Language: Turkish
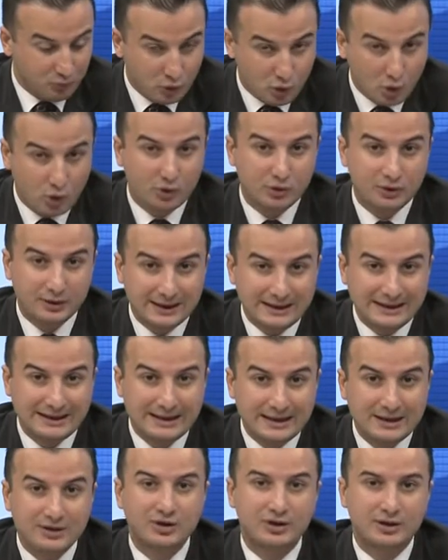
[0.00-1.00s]
çok
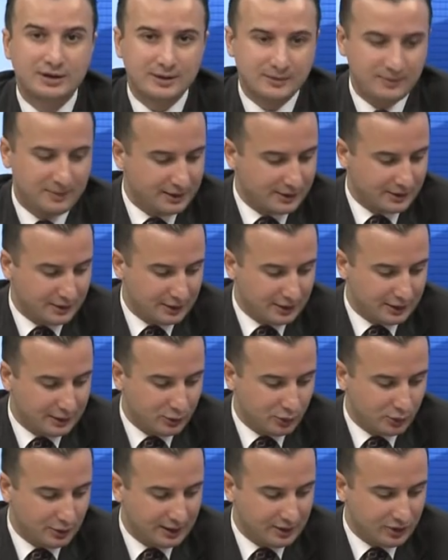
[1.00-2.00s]
ilginç bir e,
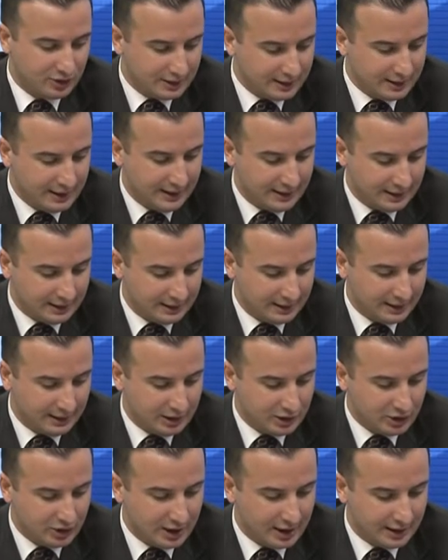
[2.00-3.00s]
sürecin e,
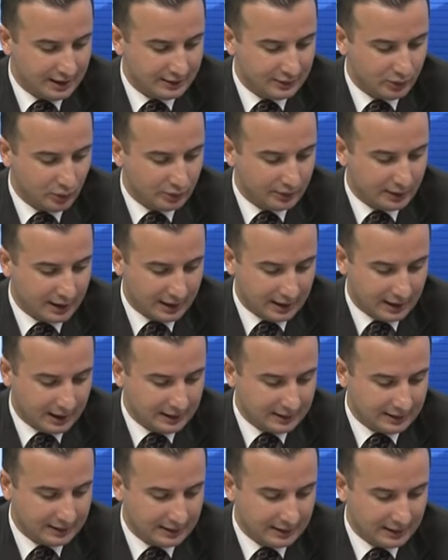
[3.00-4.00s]
işareti olarak
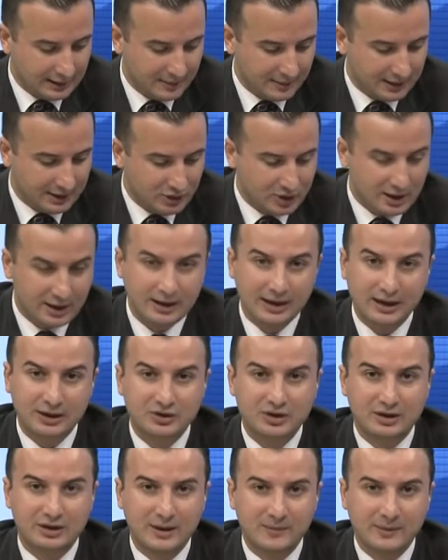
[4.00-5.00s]
algılanabilecek
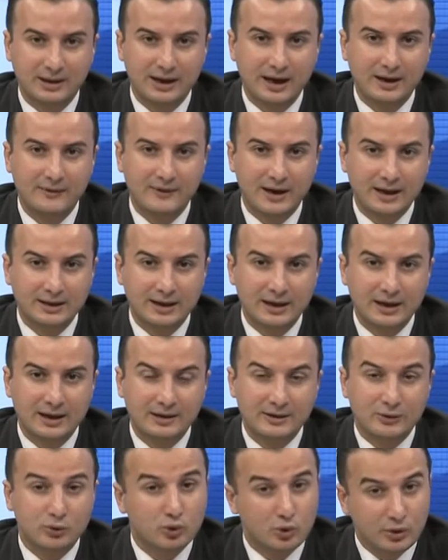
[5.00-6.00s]
açıklamalar var.
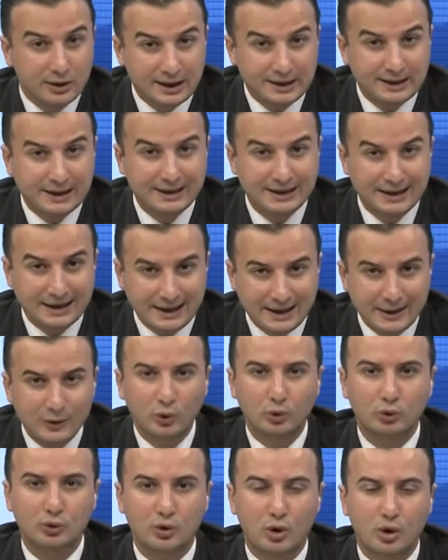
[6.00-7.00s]
Suriye'de neler
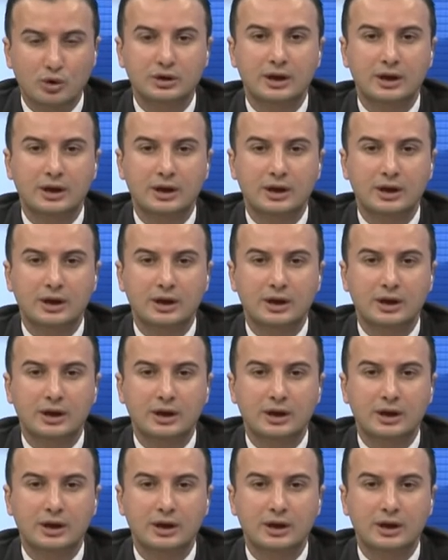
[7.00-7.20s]
oluyor?